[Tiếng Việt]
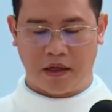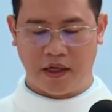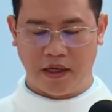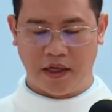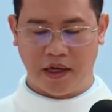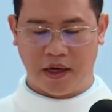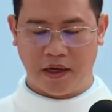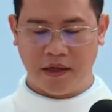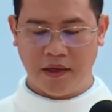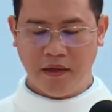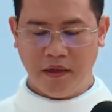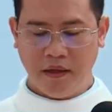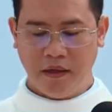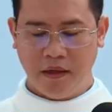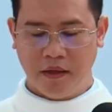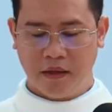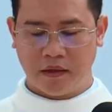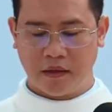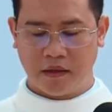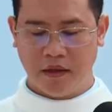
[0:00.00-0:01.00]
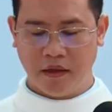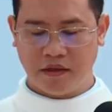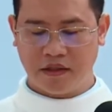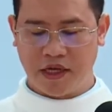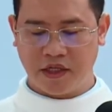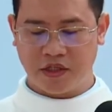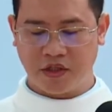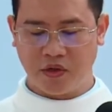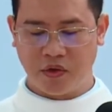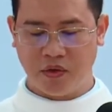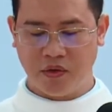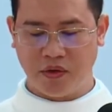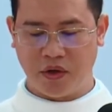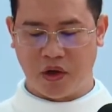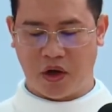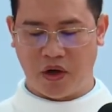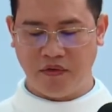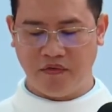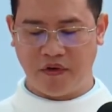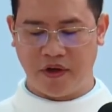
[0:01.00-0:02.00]
Khi ấy, Đức Giêsu
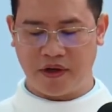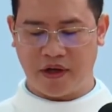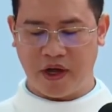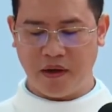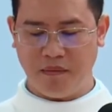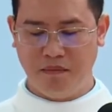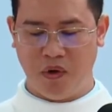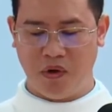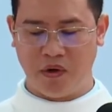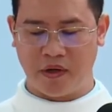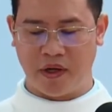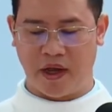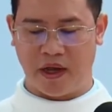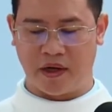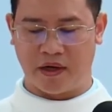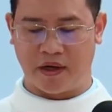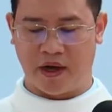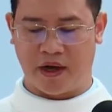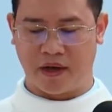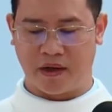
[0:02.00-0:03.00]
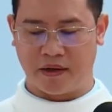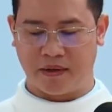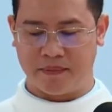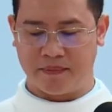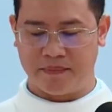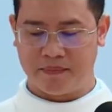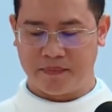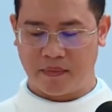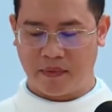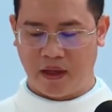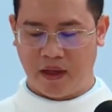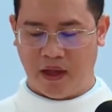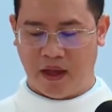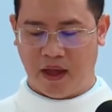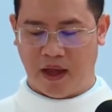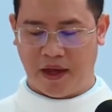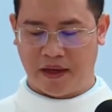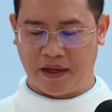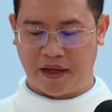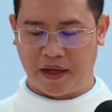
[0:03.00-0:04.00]
nói với các môn đệ rằng:
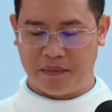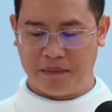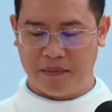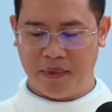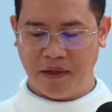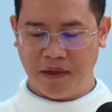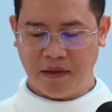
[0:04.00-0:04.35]
Anh em